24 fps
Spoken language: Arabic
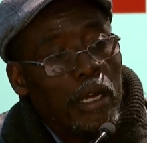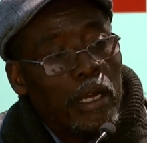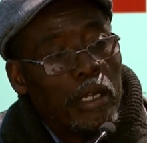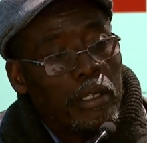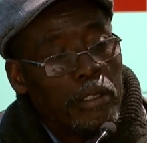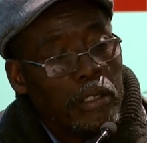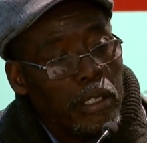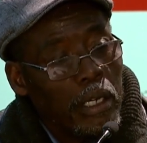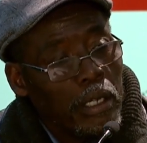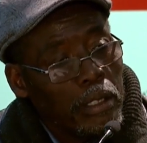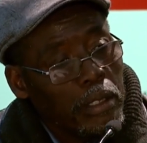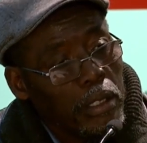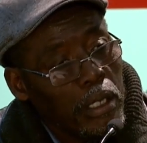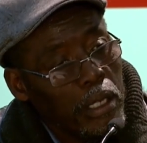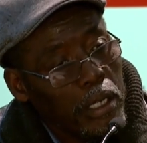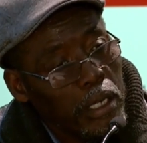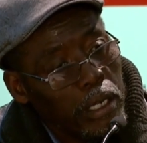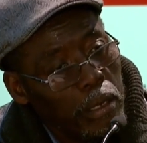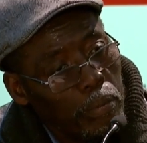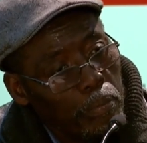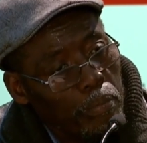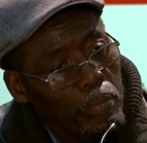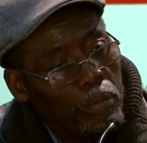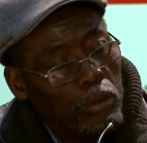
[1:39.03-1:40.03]
انسان
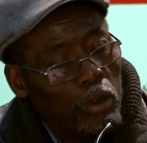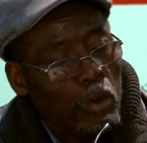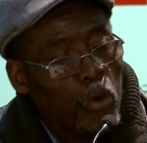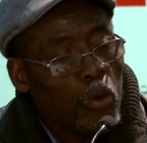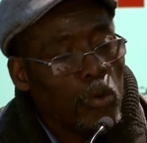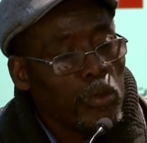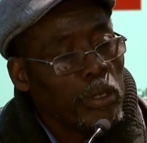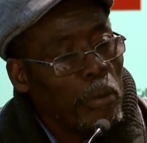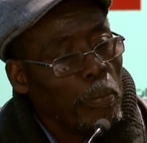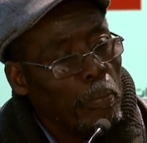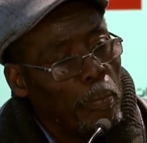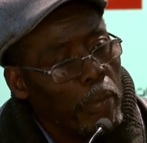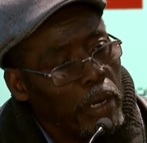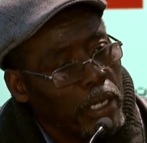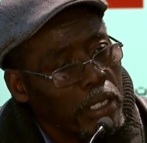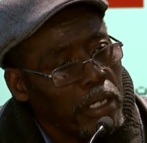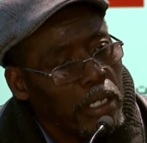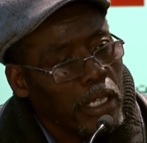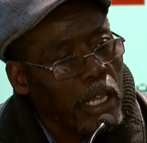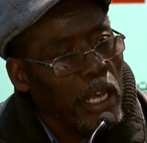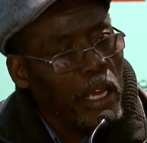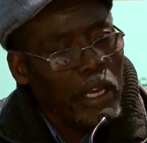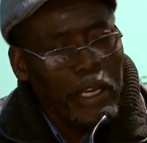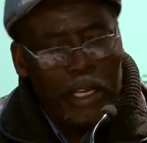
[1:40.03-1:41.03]
تظلم
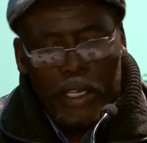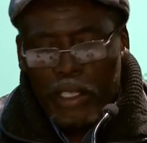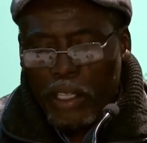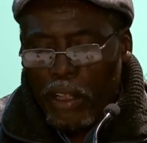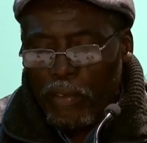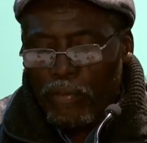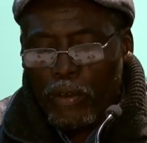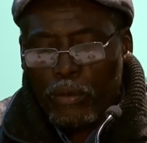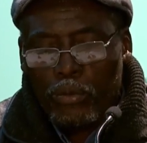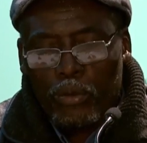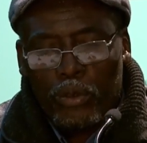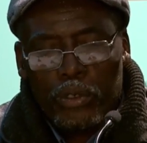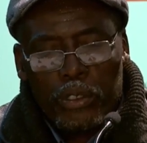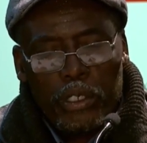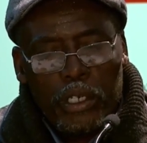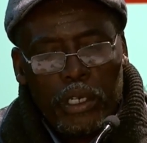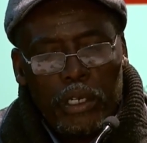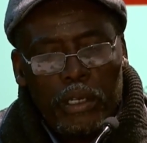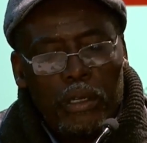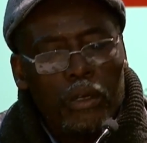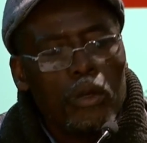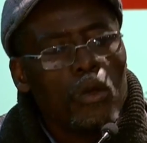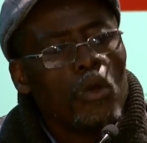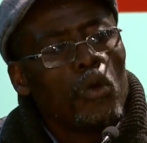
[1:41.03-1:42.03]
ودمرت له حياته من كل
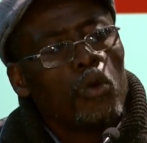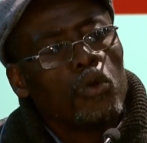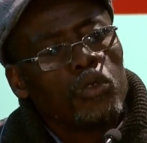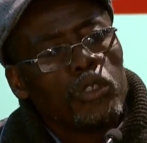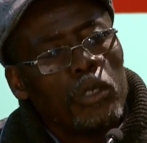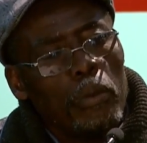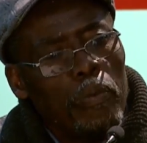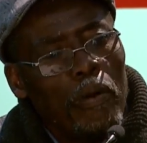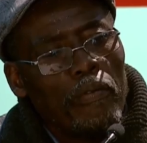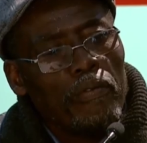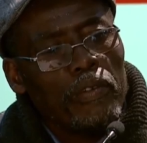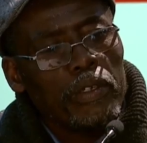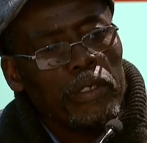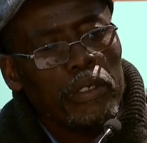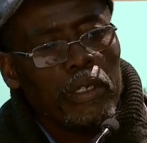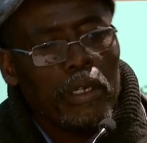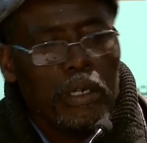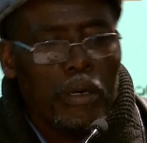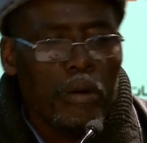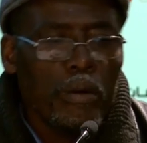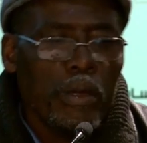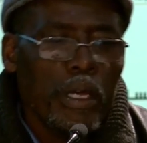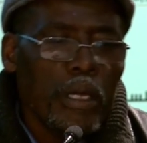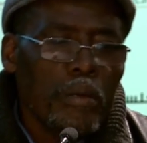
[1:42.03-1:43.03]
شيء وسي با
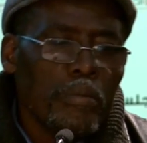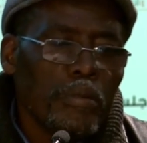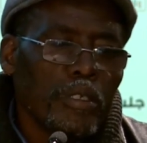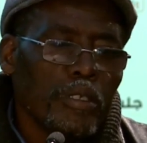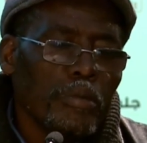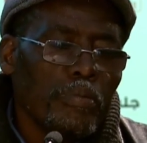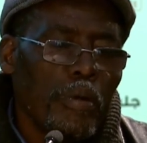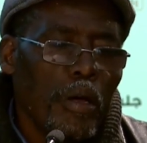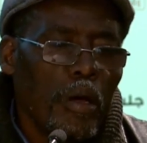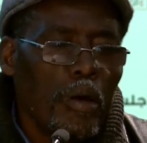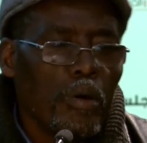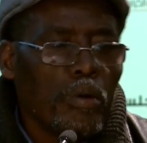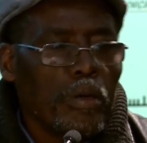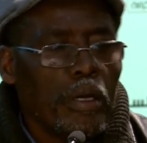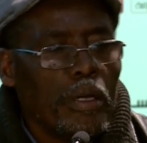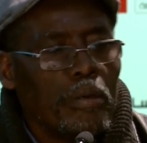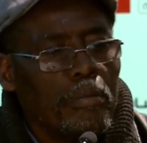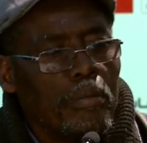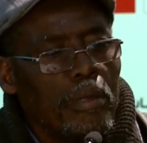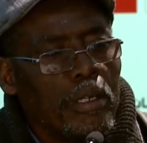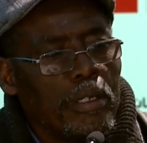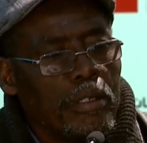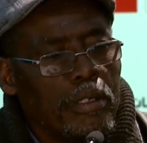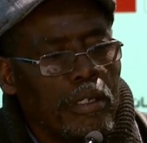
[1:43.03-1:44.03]
فاسيل كان صباح
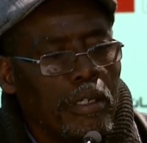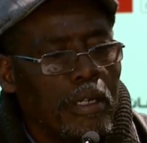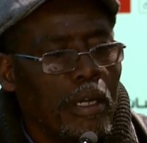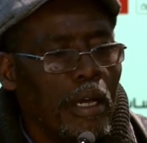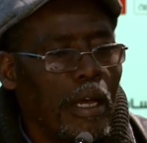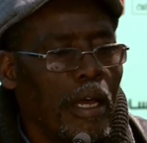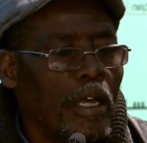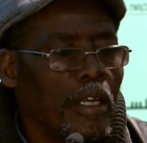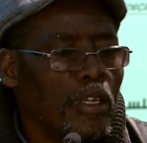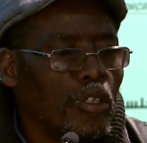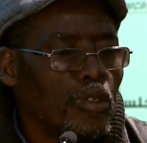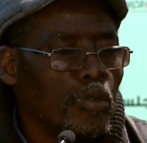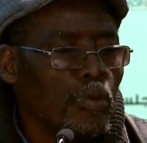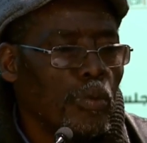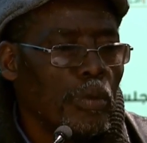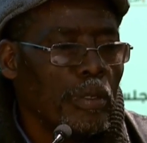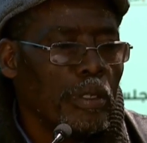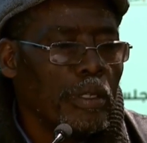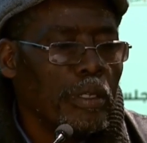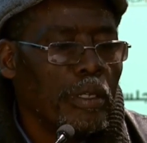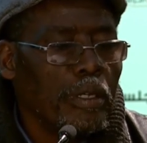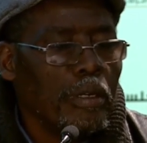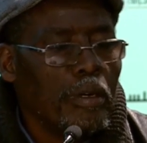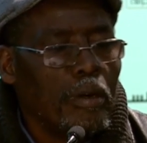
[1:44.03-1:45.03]
وكان ماشي عايش
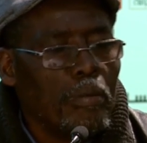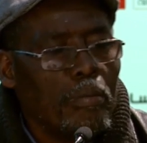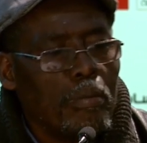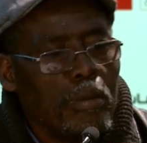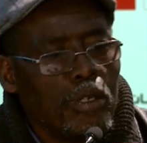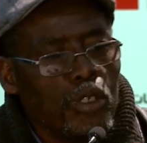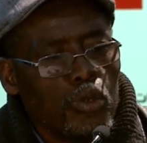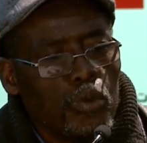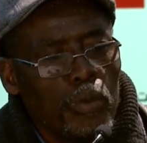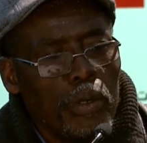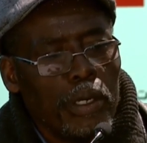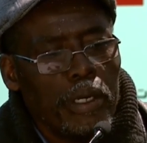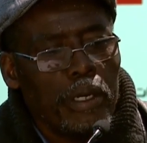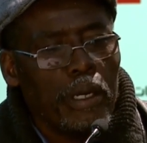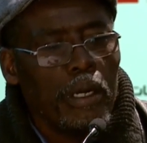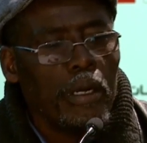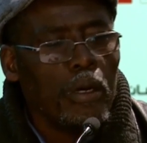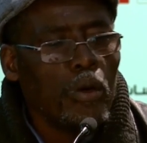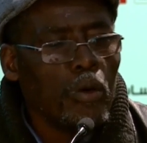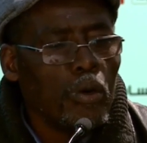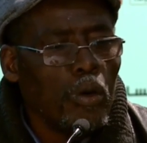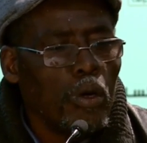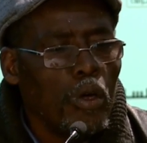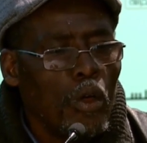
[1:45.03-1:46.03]
ولدي اما
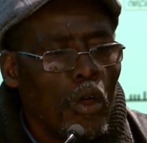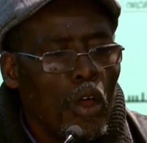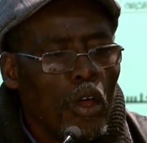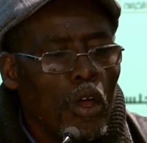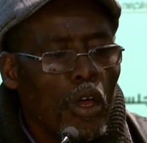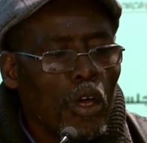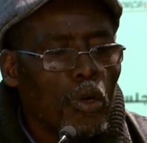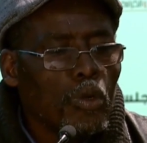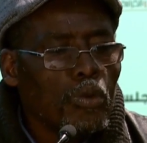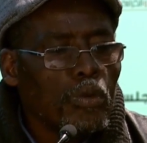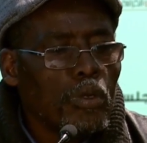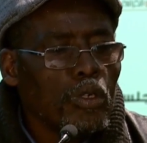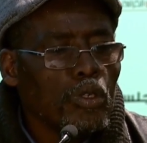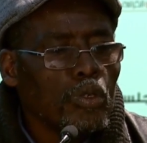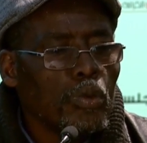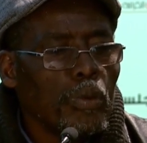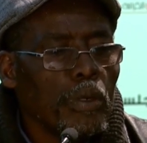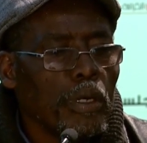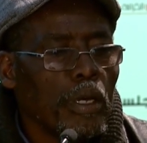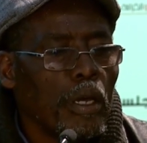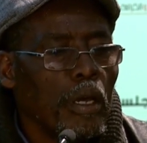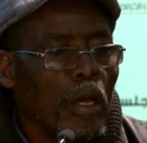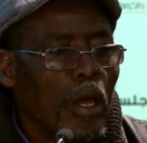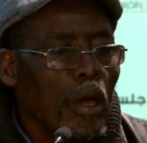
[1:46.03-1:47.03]
شويه اخوته
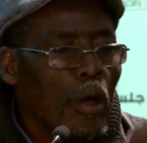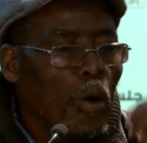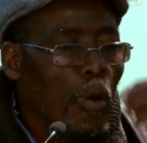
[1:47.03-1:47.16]
شويه